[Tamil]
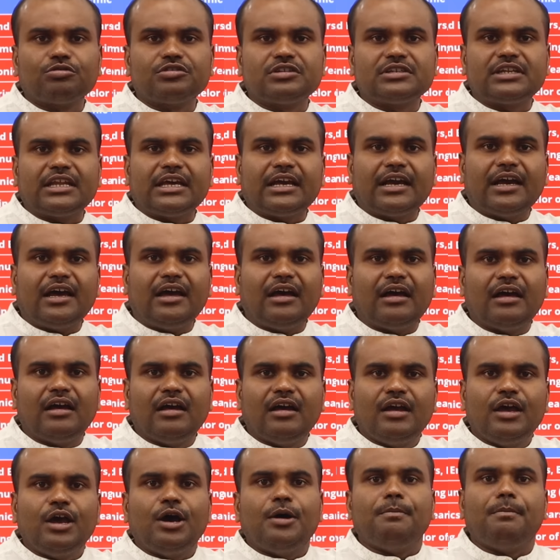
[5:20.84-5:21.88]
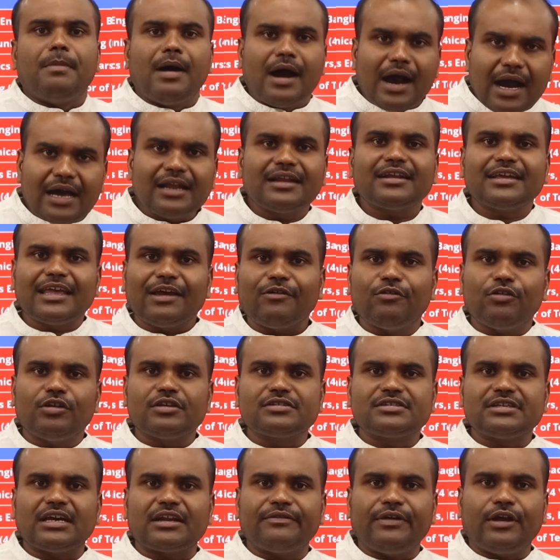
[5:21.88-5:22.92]
கொடுத்துட்டீங்க மார்க் எவ்வளோ
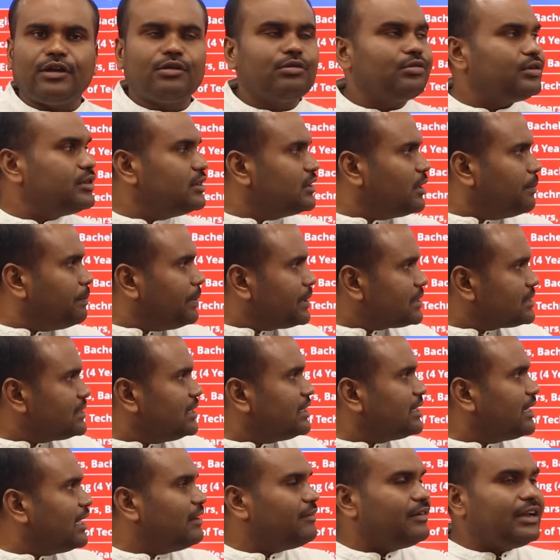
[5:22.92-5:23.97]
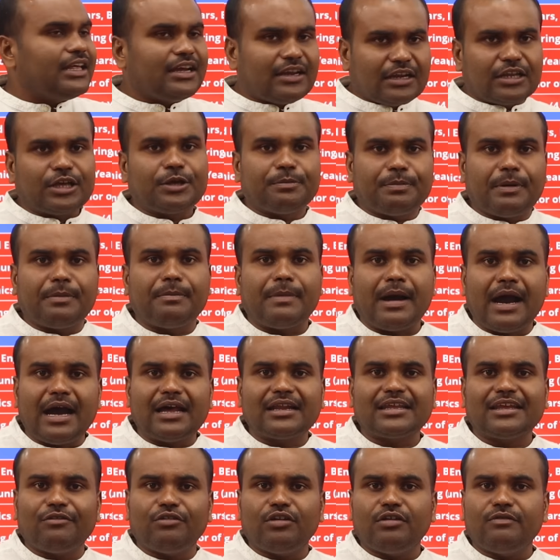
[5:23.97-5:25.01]
சார் வேணும் இந்த பர்சன்டைலை விட எங்களுக்கு இப்போ
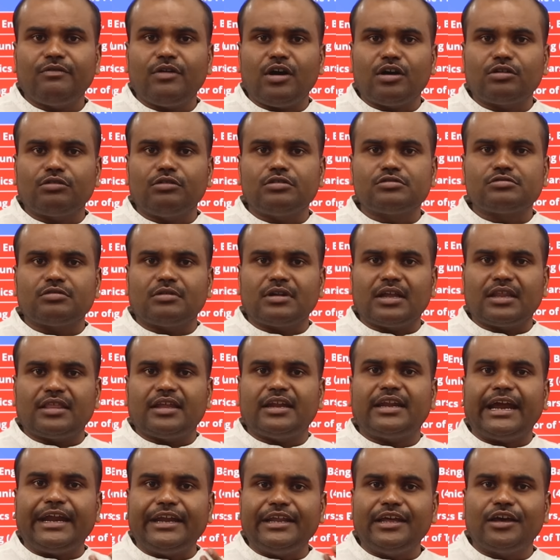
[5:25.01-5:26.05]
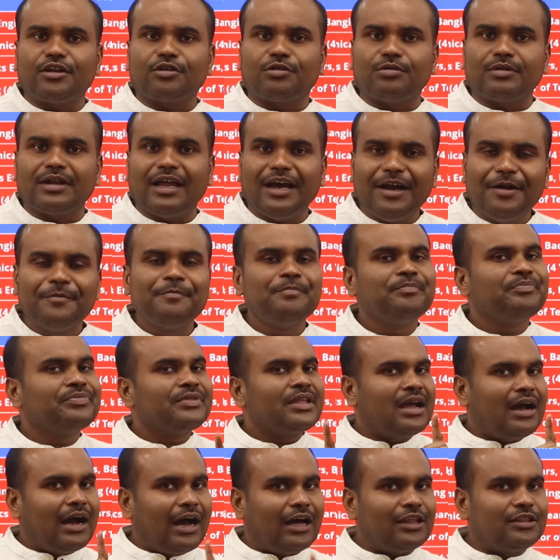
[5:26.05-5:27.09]
மார்க் எவ்வளோ வாங்கணும்னு சொன்னால் தானே ஐடியா இருக்குன்னா
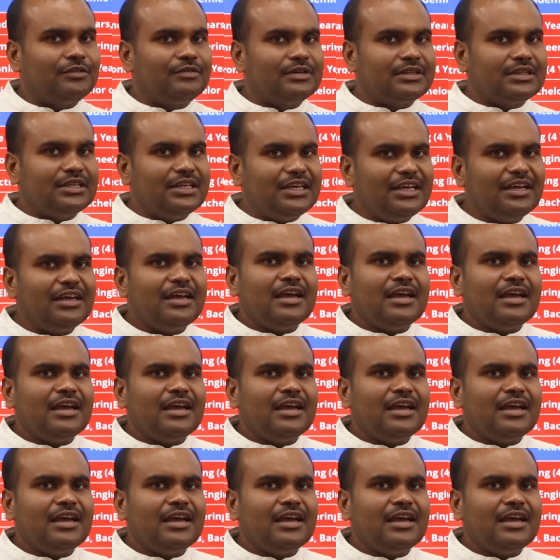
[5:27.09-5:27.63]
அது வந்து